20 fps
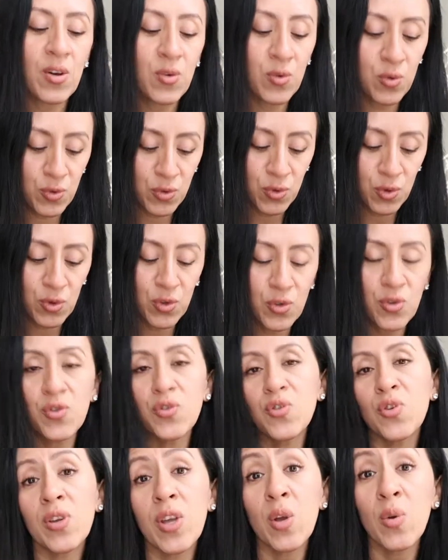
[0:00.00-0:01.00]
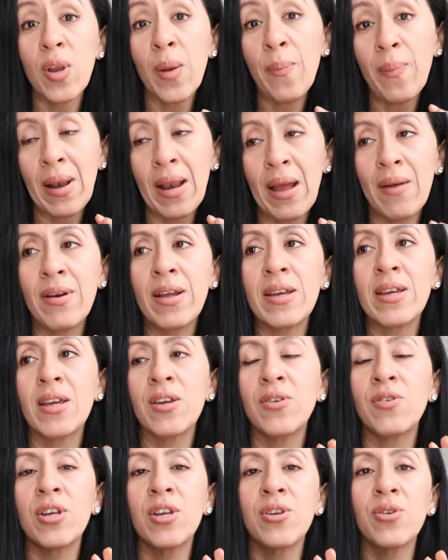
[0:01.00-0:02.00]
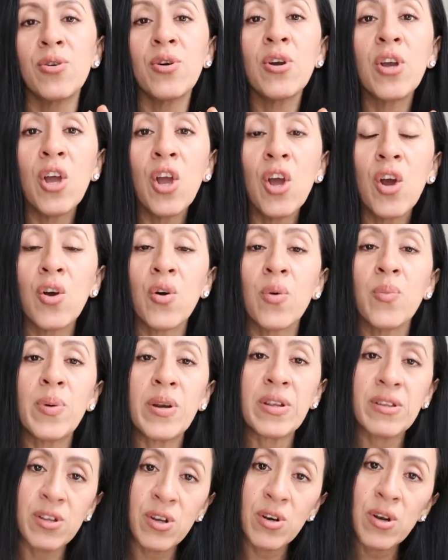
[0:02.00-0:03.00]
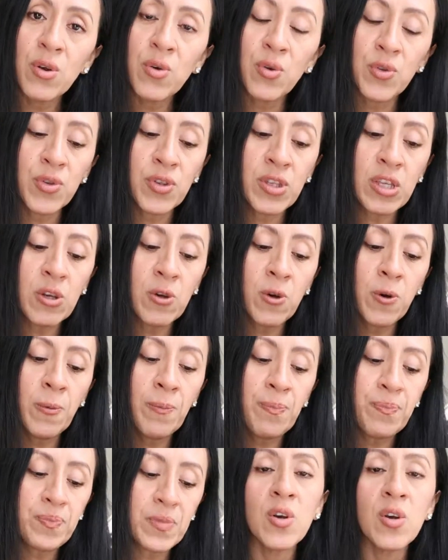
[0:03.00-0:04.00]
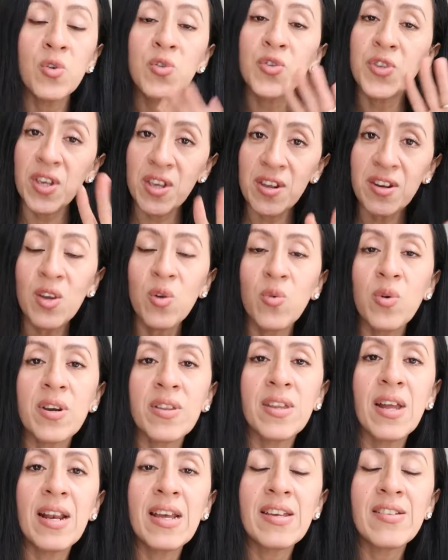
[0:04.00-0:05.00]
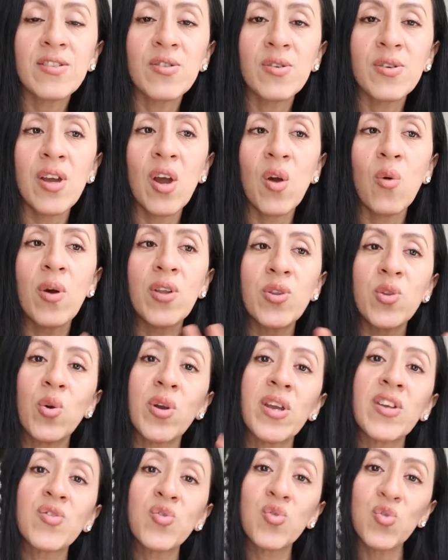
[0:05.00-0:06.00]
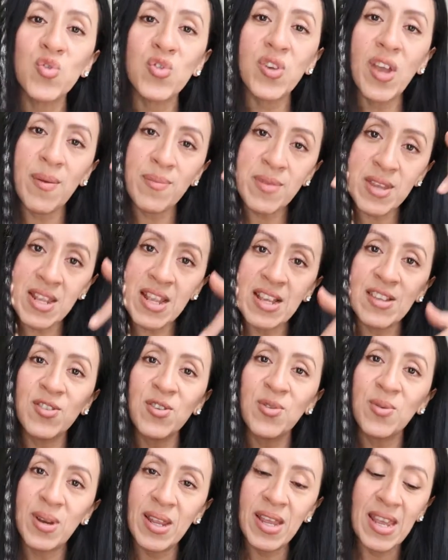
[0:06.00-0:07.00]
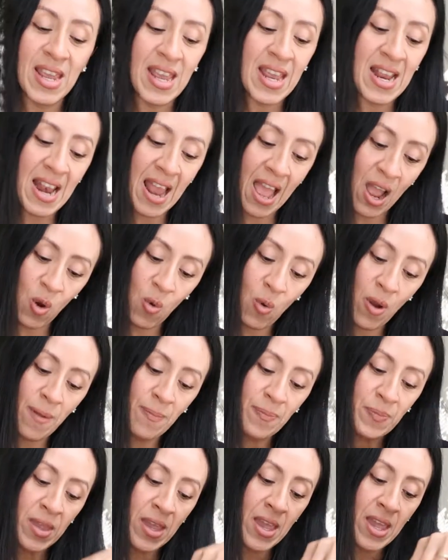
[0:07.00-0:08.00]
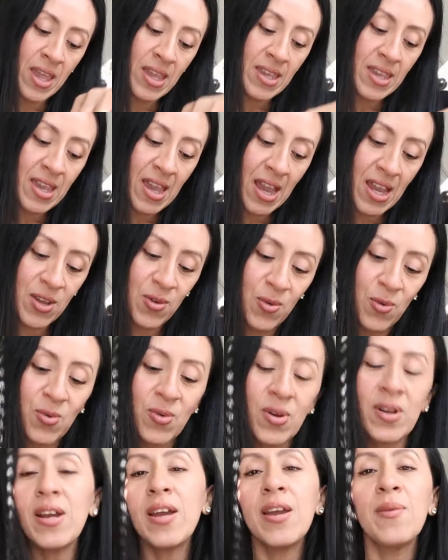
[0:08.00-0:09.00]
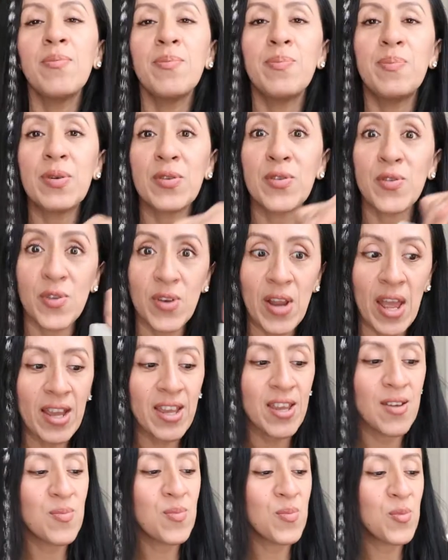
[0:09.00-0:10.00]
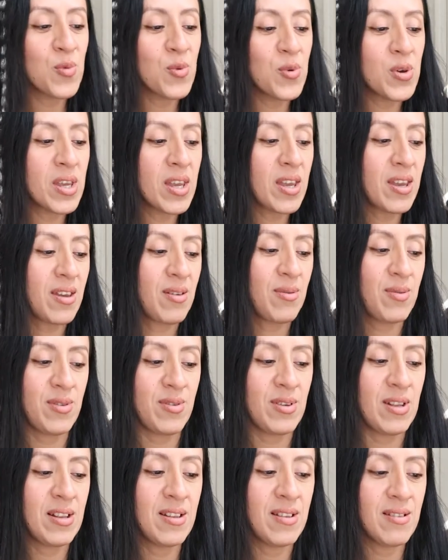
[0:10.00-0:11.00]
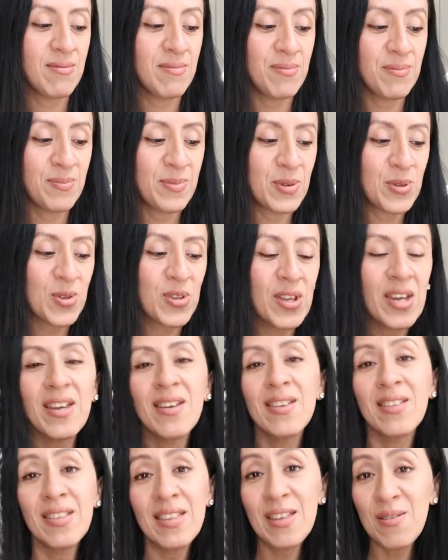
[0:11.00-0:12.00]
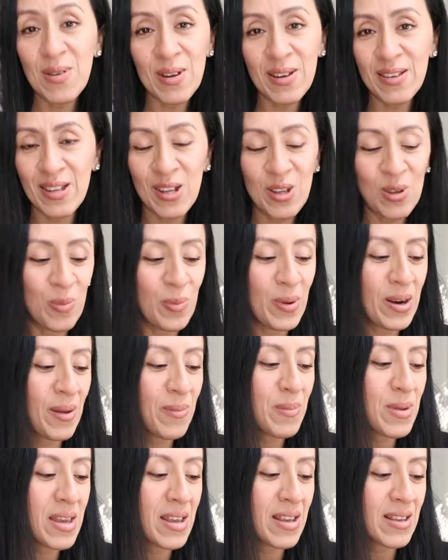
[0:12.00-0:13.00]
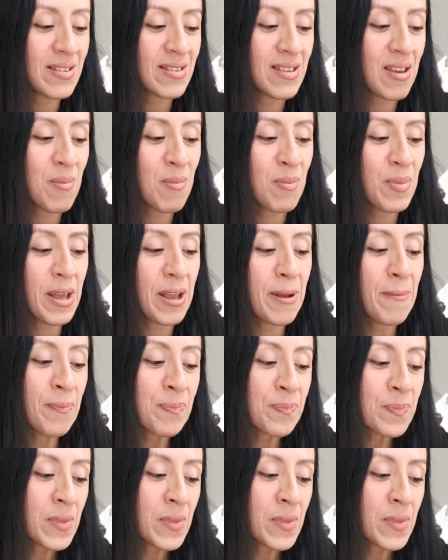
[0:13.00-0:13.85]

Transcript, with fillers: justo toqué una palabra que yo quiero compartirlo contigo. Ustedes recuerdan la historia cuando Jesús camina sobre el agua y hay un eh, personaje muy, eh, bueno, un personaje divertido para mí que siempre